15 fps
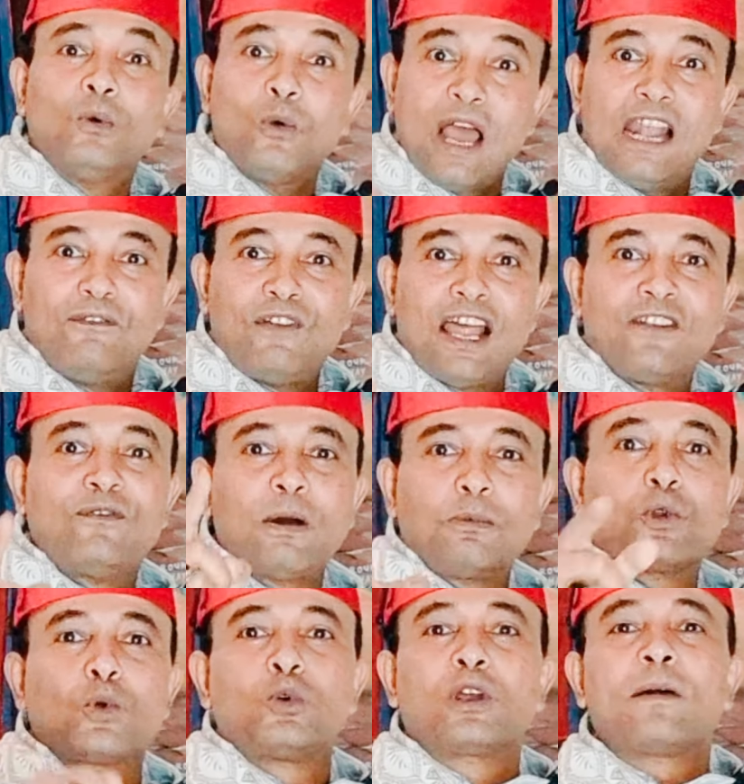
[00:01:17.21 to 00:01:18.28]
والف الف
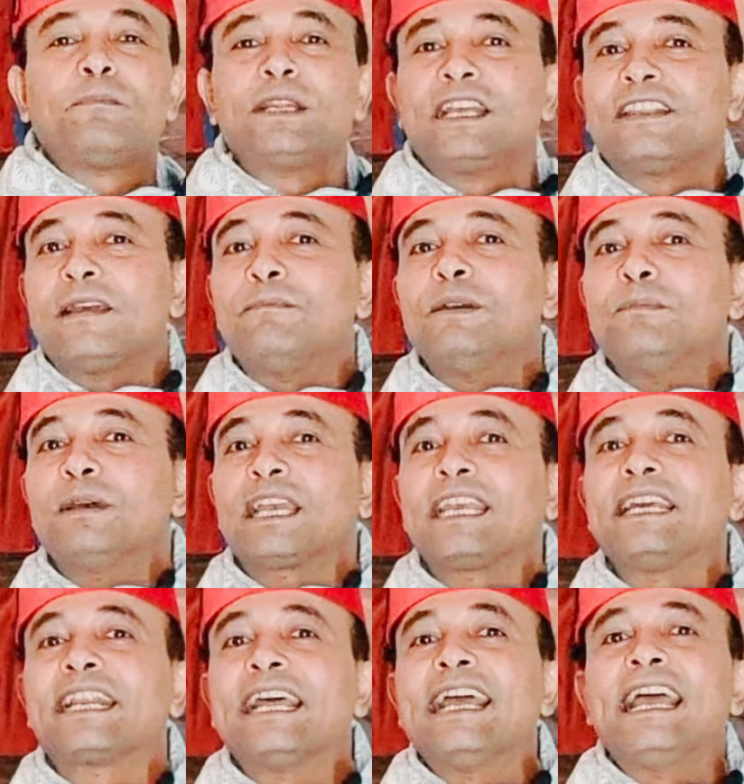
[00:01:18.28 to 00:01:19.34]
مبروك وربنا يتمم
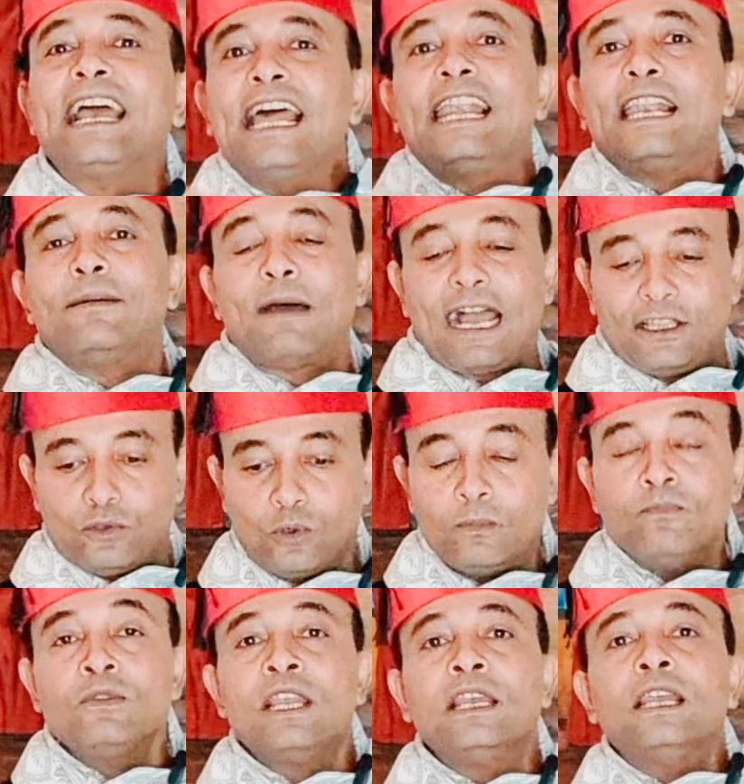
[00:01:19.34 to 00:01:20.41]
بخير إيه اللي بعده
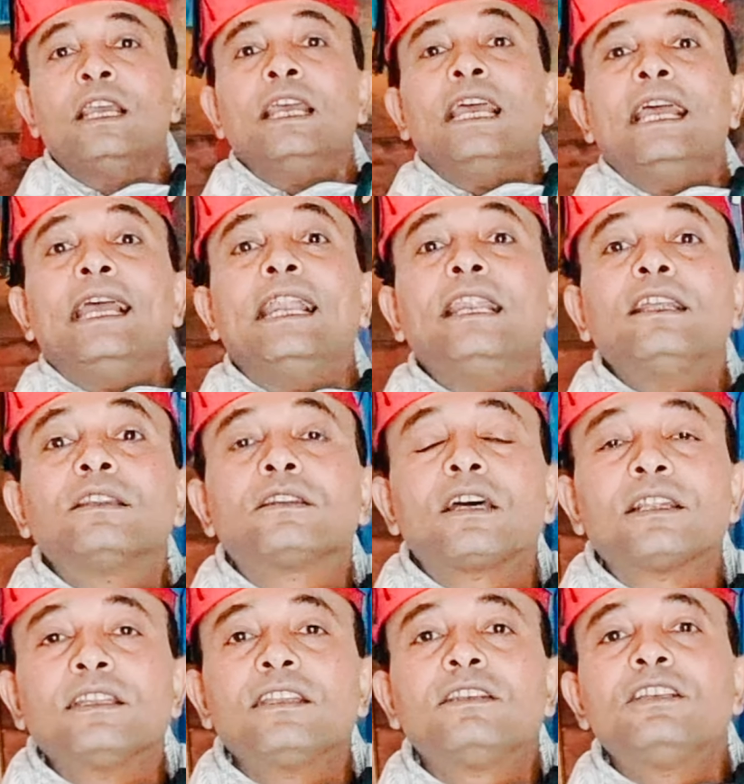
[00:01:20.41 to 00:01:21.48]

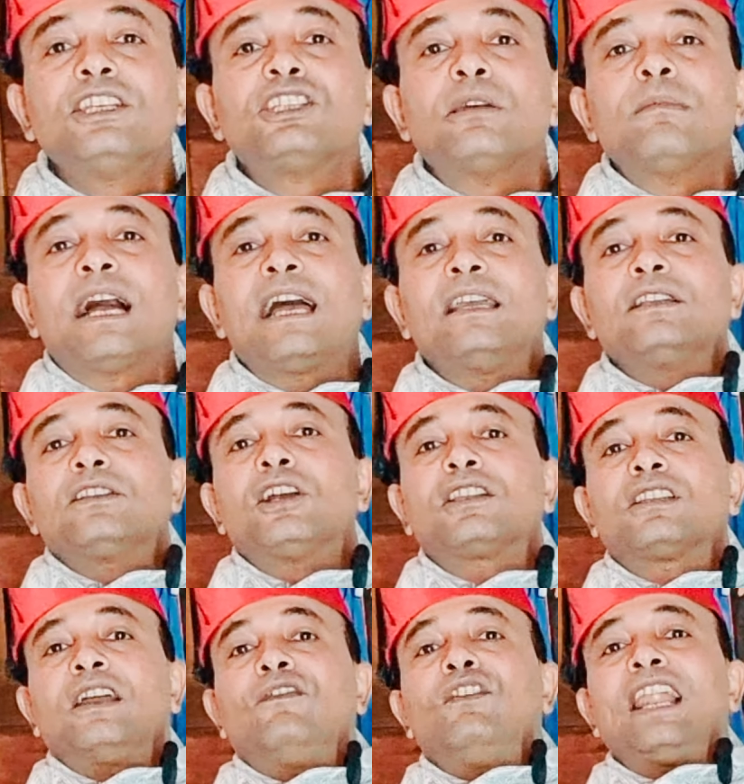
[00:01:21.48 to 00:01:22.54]
الانترنت يا جماعه
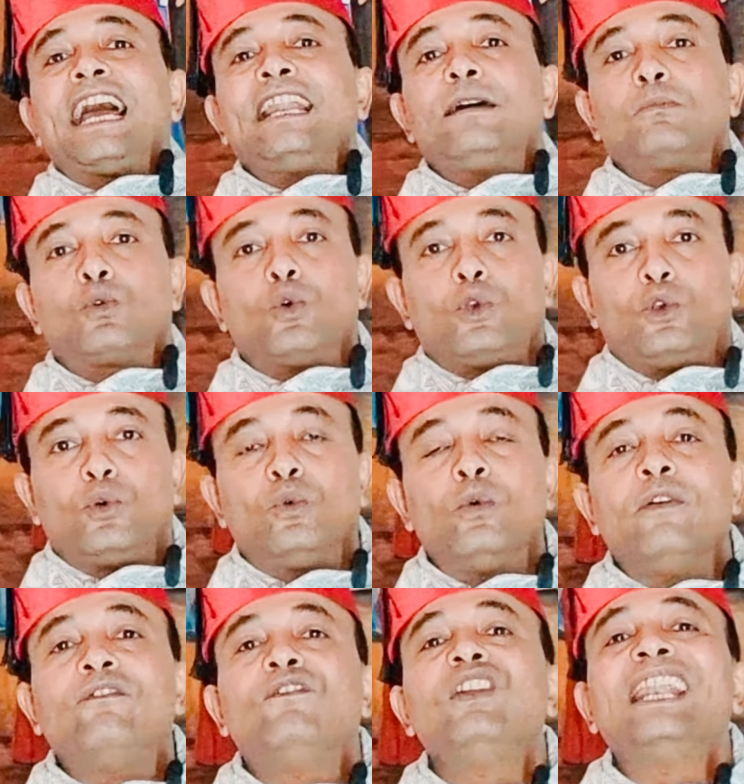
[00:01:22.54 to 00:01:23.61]
هيتقطع في العالم كله
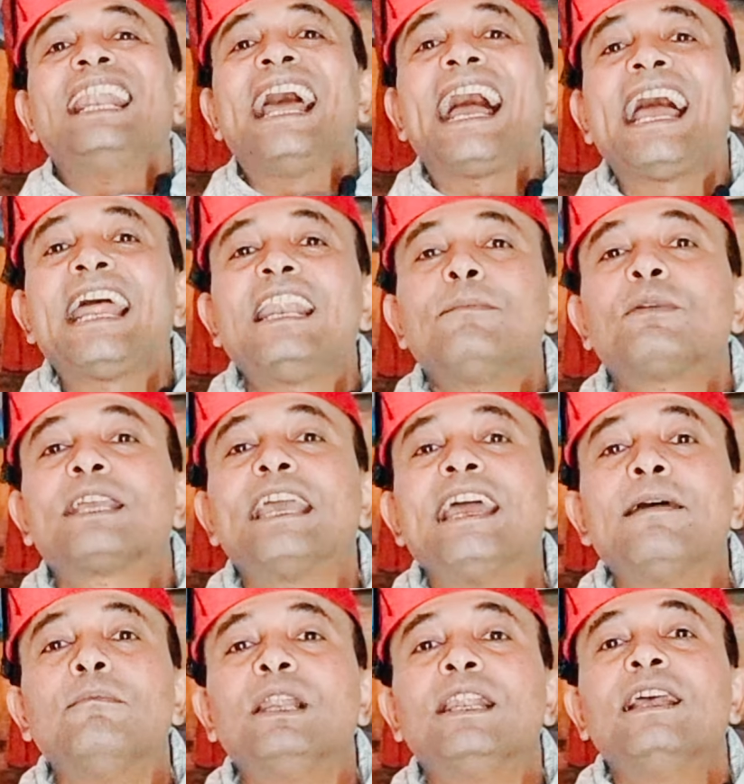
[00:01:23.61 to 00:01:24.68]
في العالم
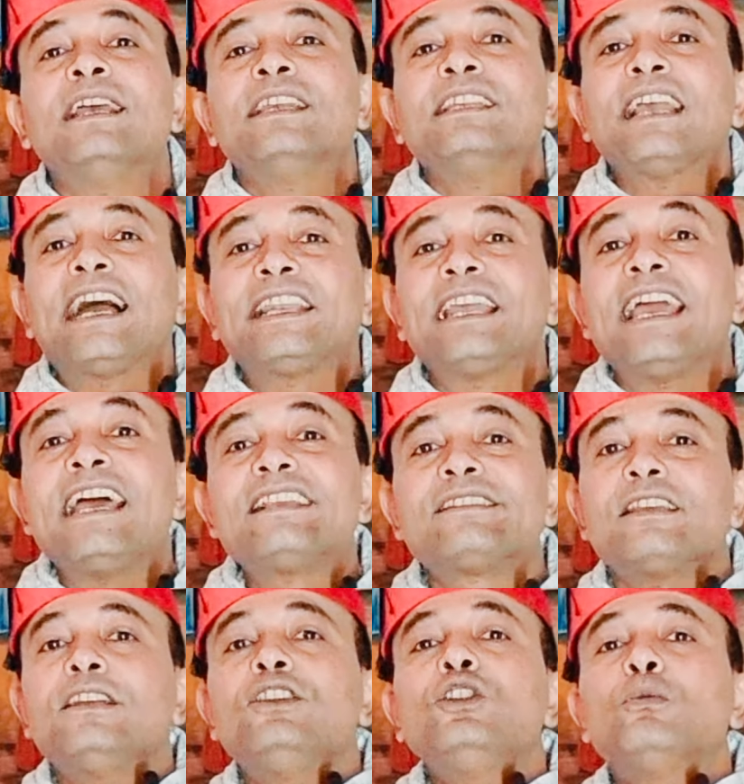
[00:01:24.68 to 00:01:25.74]
كامل يعني
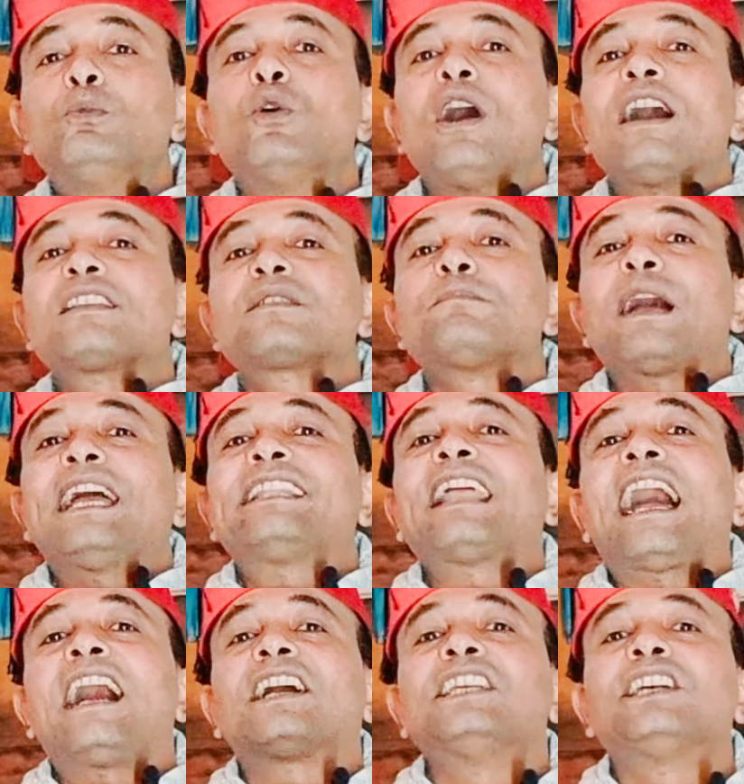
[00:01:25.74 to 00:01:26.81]
هذه النبوه اصبحت
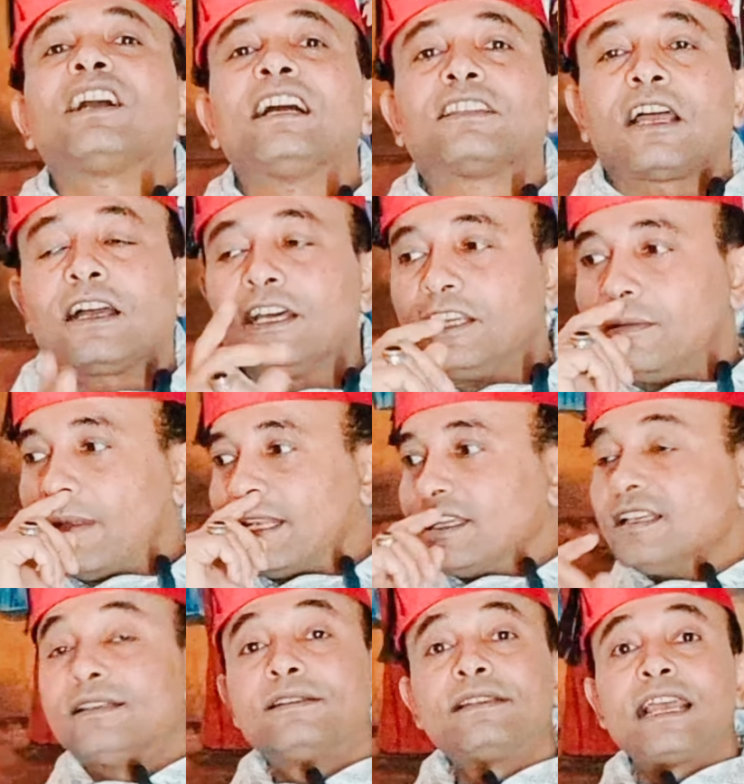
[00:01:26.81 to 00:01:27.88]
حقيقه تقريبا
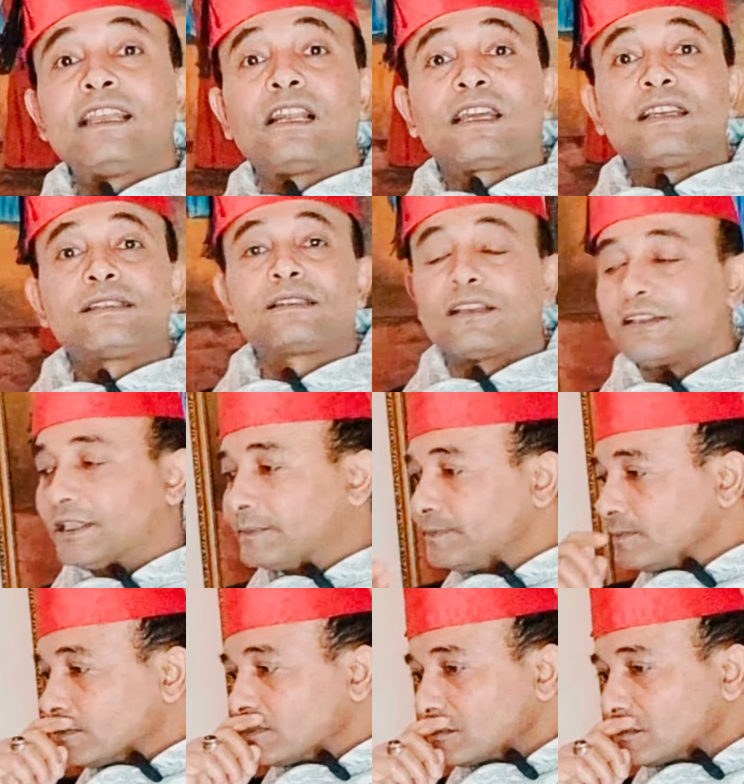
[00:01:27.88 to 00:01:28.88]
ازاي القصه دي